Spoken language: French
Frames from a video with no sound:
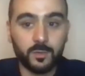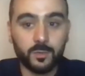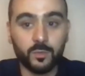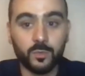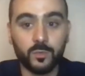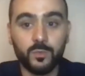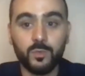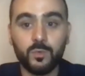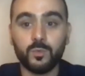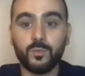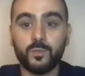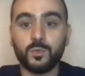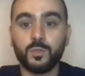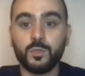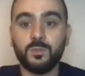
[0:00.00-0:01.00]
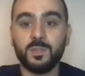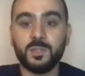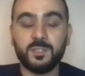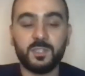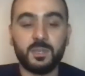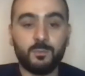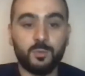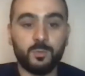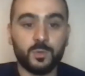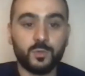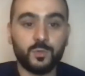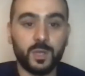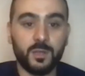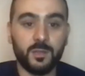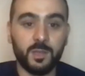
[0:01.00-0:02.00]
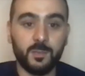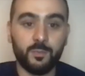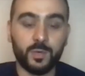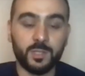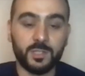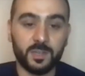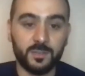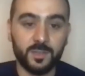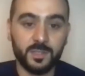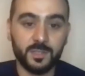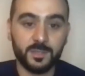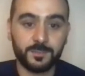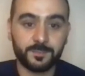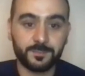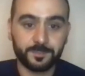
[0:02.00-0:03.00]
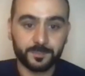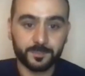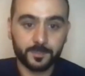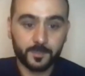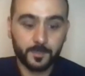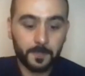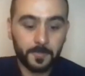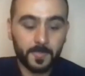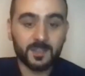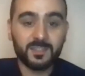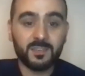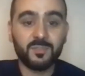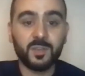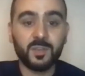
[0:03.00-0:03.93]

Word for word: Donc, vu qu'on fonctionne via un système de mensualité pour les services, ça fait un